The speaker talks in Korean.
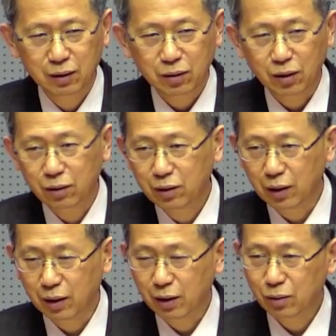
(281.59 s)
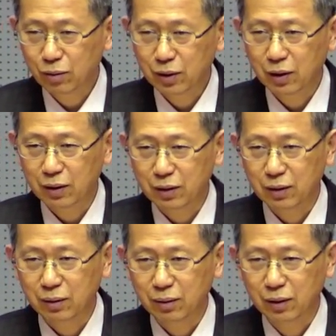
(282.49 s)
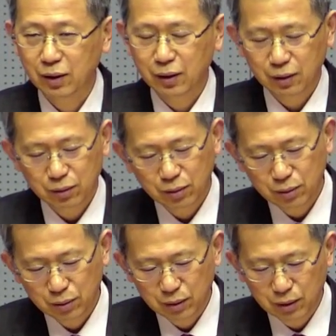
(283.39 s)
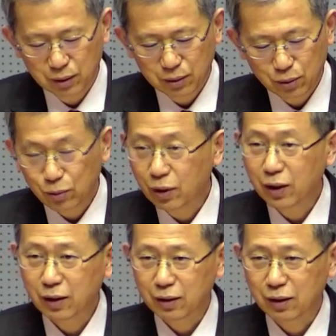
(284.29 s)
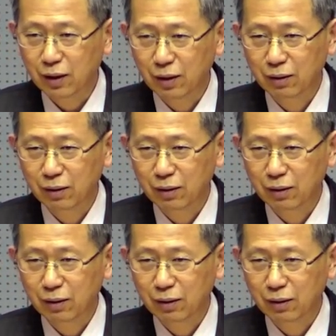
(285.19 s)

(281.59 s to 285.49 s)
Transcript: 당연히 안 하는 걸로 생각하잖아요. 그래서 그것도 해야 되겠다.